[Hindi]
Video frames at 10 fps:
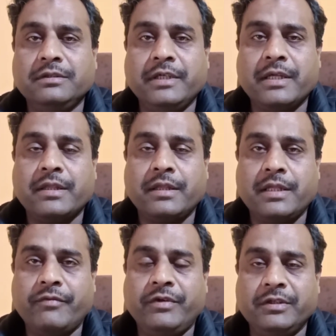ये
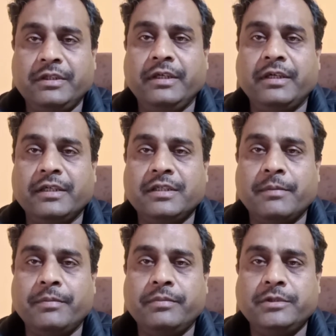सेफ्टी थी कि
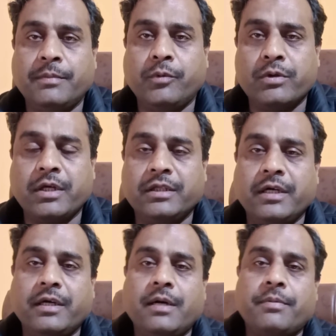जब जब बहुत
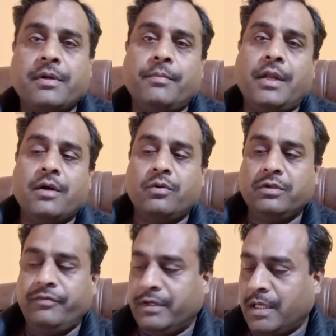ज़्यादा आपका ब्लॉक
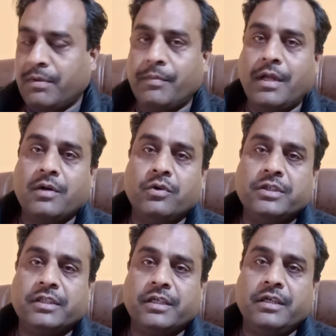हो फिल्टर आपका ब्लॉक
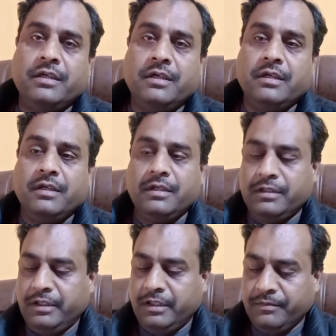हो जाता है
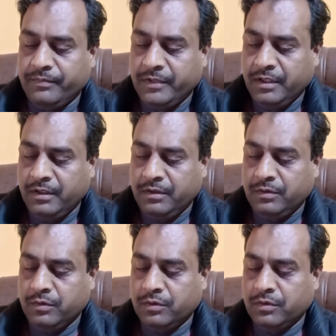ठीक है
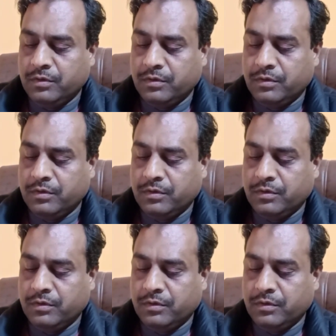तो